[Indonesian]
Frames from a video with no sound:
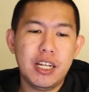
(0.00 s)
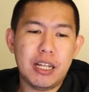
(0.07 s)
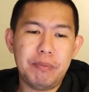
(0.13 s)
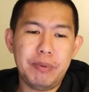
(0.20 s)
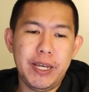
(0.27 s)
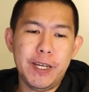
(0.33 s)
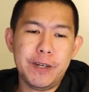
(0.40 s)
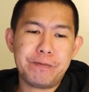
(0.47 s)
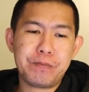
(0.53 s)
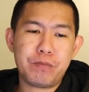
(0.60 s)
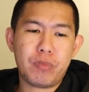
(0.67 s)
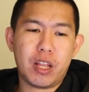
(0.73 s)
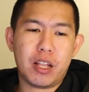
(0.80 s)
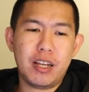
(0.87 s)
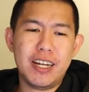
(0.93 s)
Tapi
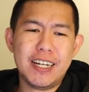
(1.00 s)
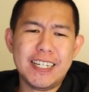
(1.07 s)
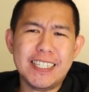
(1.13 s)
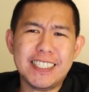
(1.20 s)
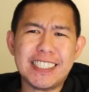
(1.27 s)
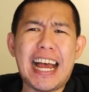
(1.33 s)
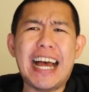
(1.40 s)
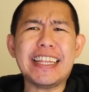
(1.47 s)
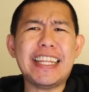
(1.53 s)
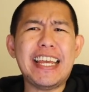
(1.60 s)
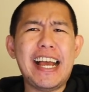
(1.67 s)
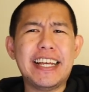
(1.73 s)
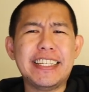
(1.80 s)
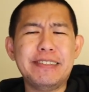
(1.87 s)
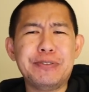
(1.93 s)
uh,
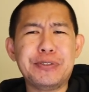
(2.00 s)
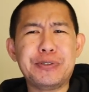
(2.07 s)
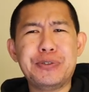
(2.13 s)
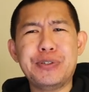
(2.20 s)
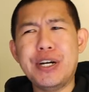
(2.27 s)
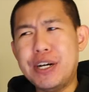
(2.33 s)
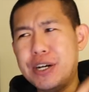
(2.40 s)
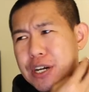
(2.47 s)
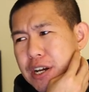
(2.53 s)
saatnya nggak sih menurut gue